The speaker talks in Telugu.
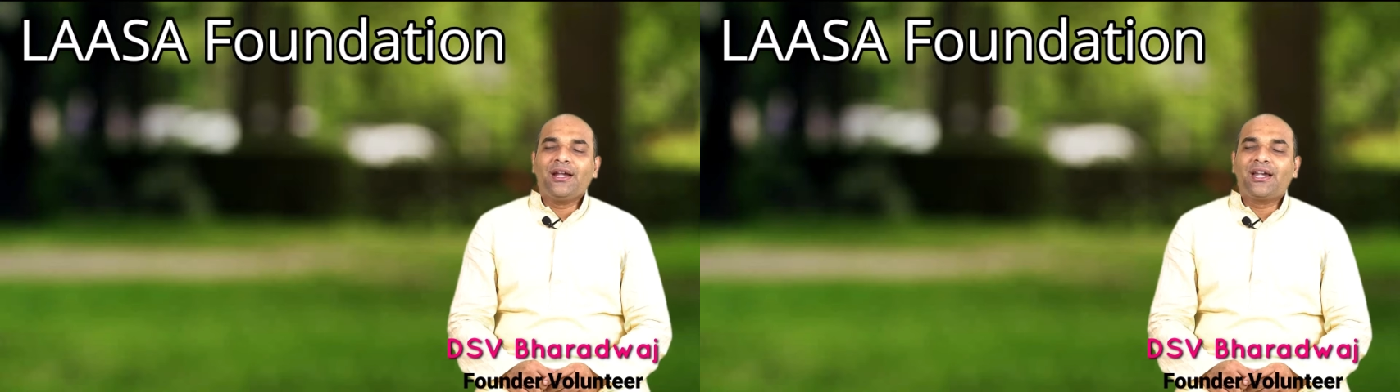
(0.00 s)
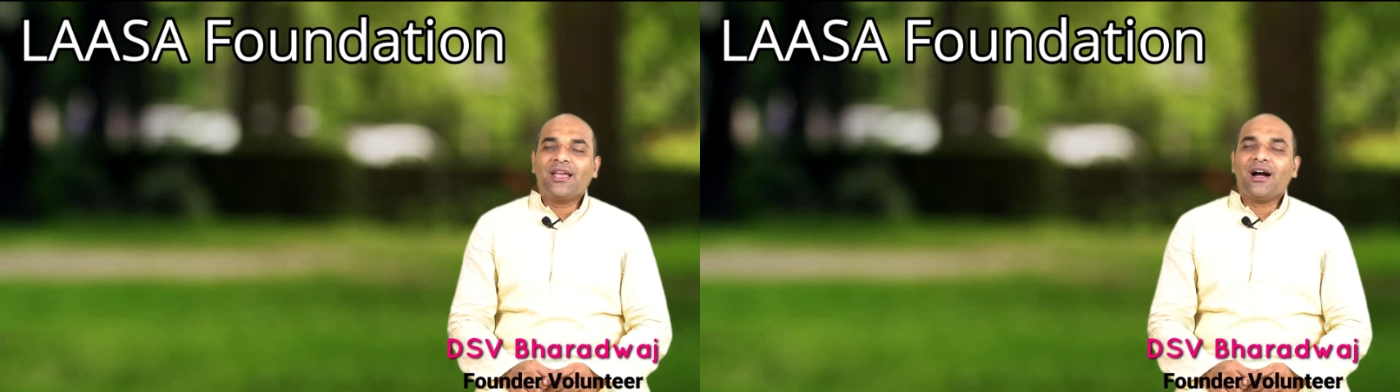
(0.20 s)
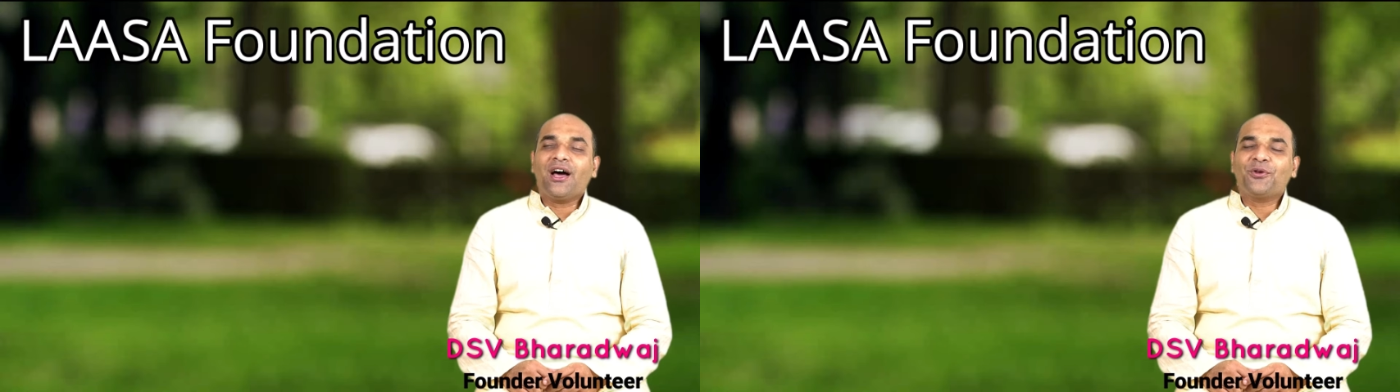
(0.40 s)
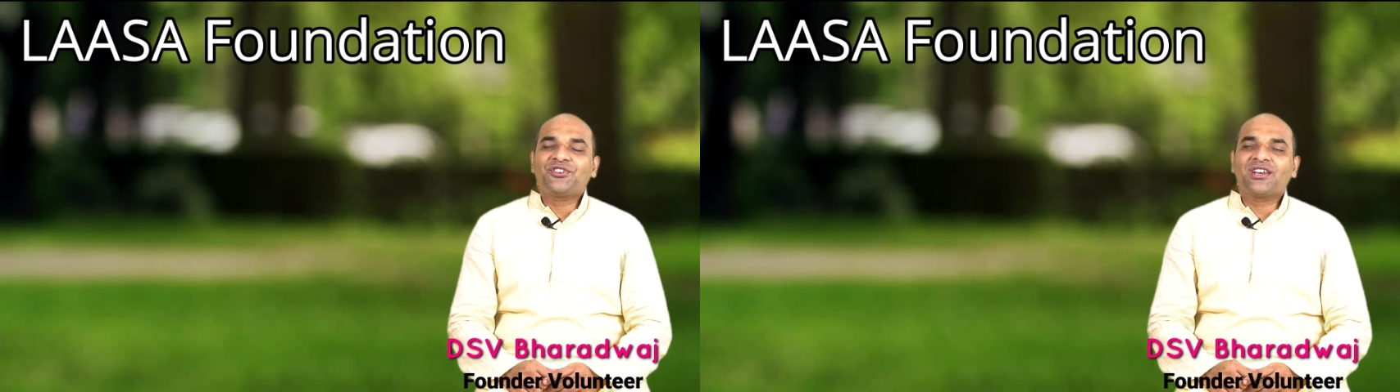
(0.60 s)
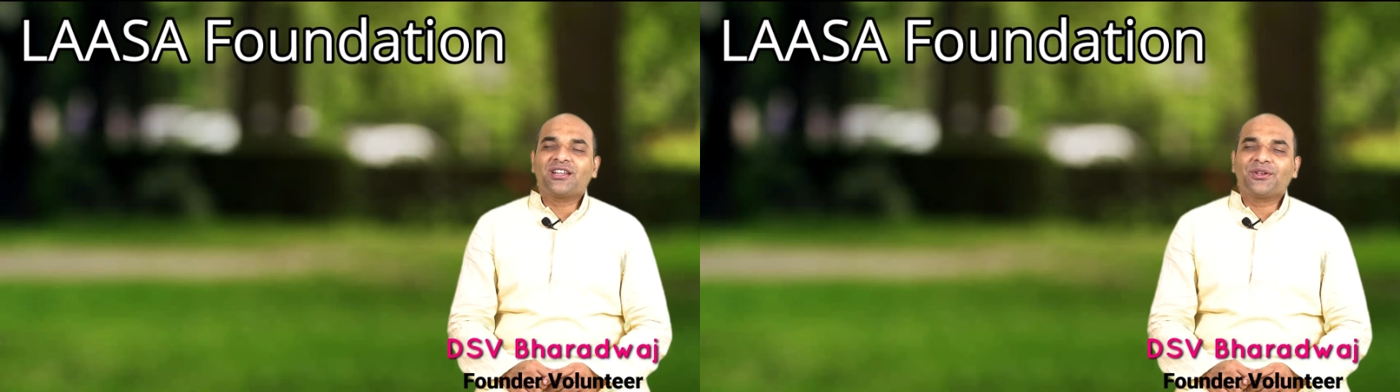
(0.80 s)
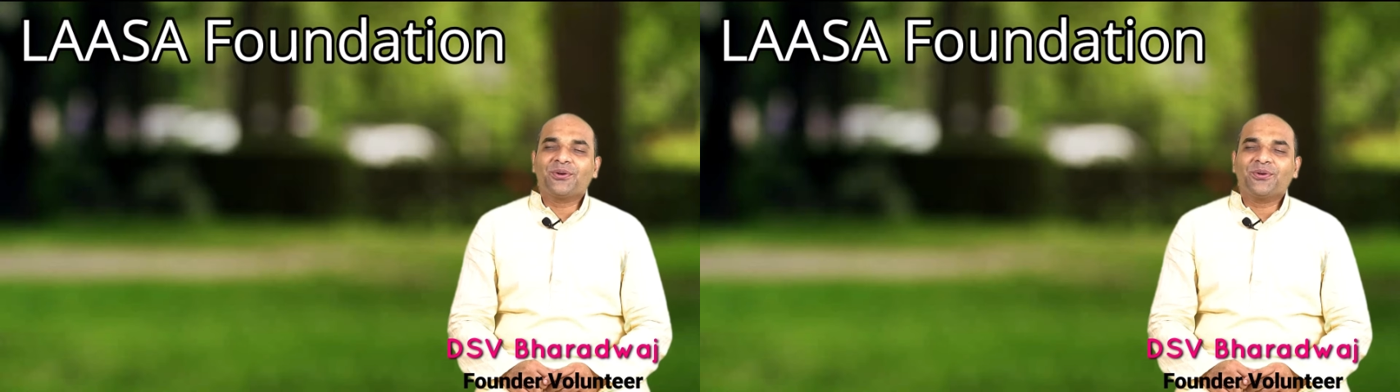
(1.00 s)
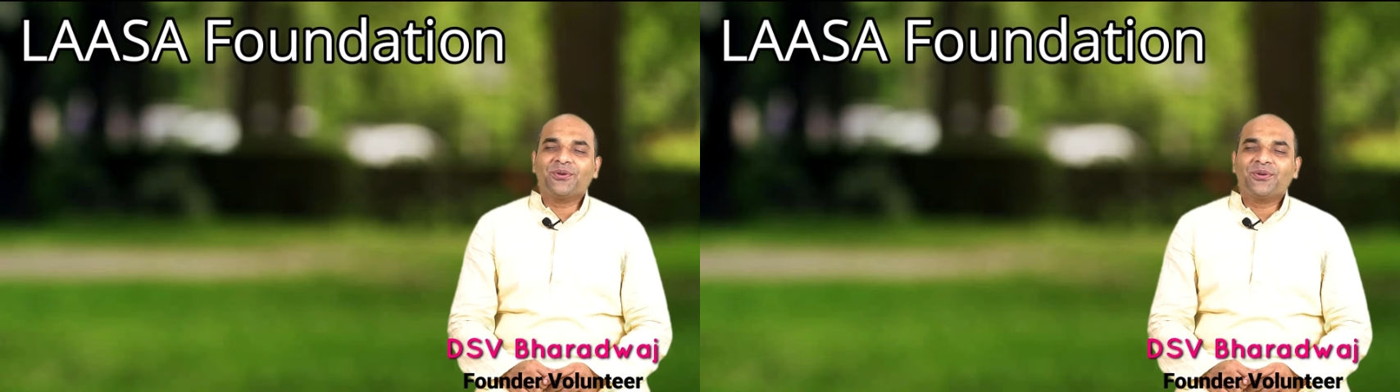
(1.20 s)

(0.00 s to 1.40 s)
ఇట్టి ఆలోచనలతో